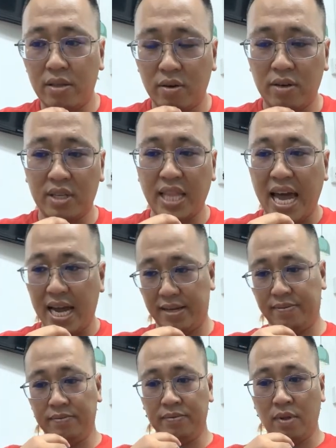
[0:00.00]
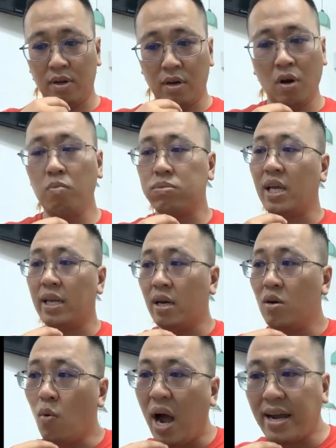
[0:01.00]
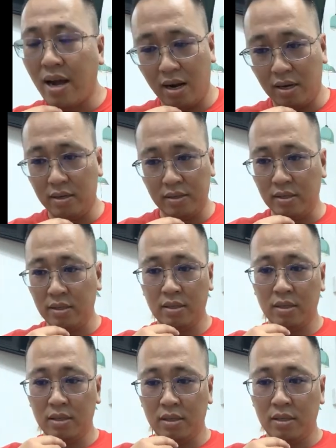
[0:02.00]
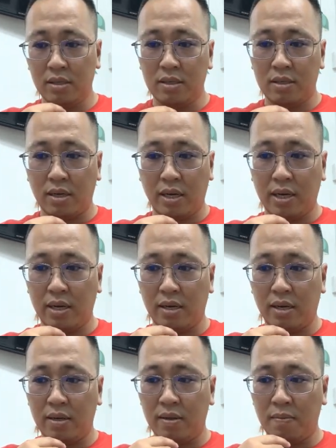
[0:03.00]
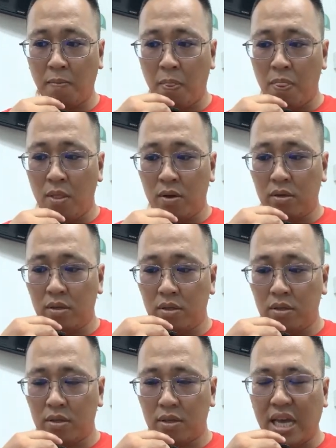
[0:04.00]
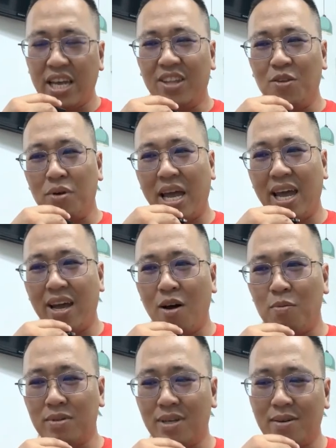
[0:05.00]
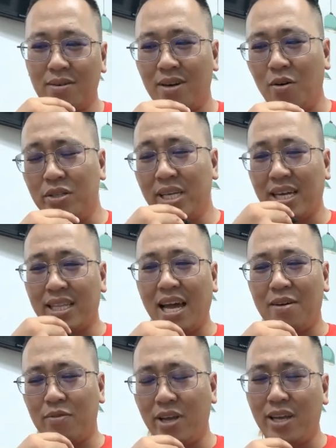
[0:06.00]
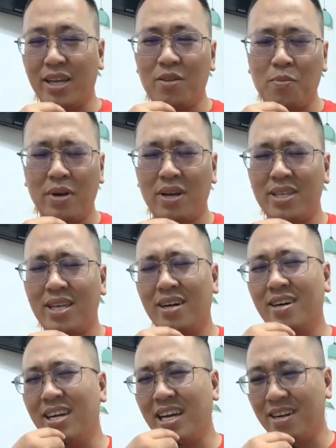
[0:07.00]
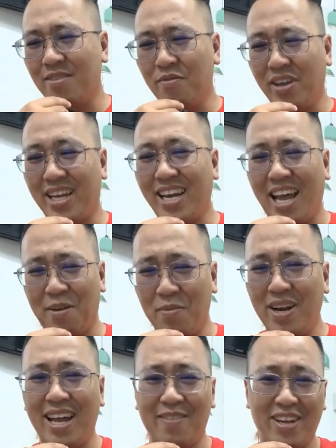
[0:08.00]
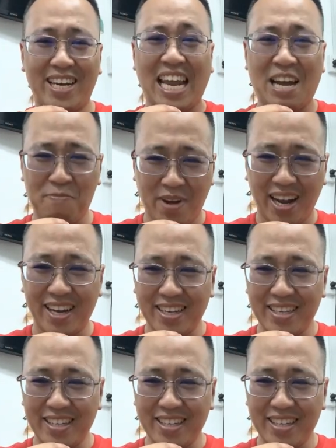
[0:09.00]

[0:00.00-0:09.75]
cho người ta lúc thì đứng quá gần à, cái tôi nghe ông ờ, đổ xăng than phiền cái tôi mới nói trời ơi anh việc cái này mới là Việt Nam mà